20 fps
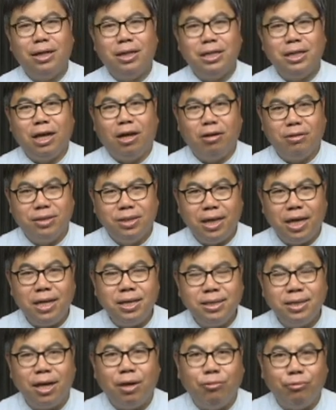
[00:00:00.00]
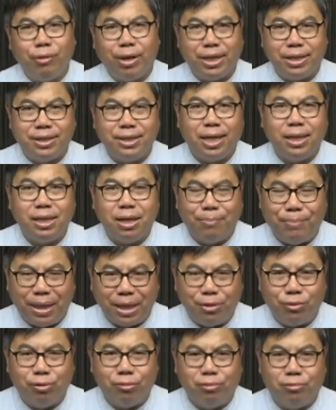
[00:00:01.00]
要真正委身的
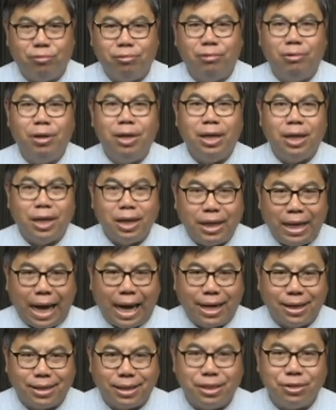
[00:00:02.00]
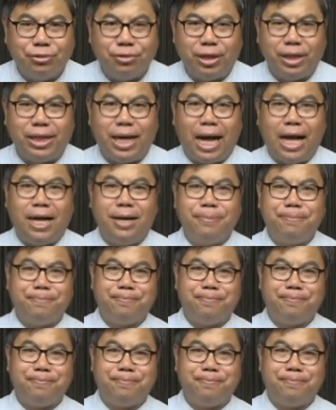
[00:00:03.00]
门徒来跟随他。